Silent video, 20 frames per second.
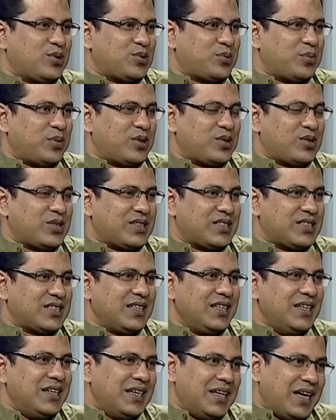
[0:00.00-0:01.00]
বছর বয়সে
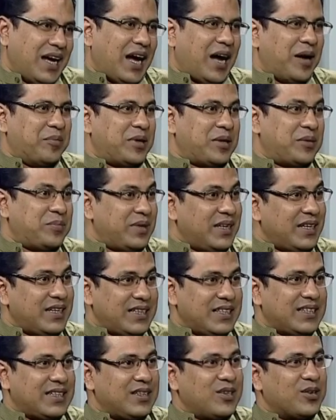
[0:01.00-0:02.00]
এসে আমার
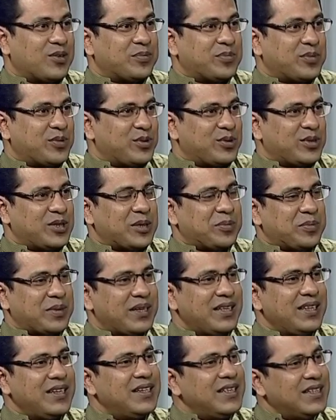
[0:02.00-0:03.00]
মেয়েটি কীরকম করতে
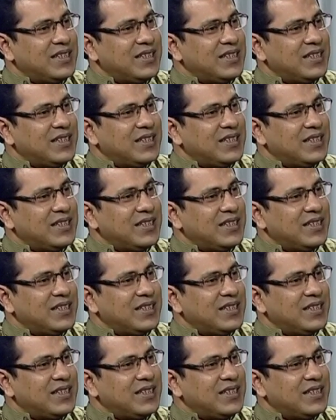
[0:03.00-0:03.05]
পারে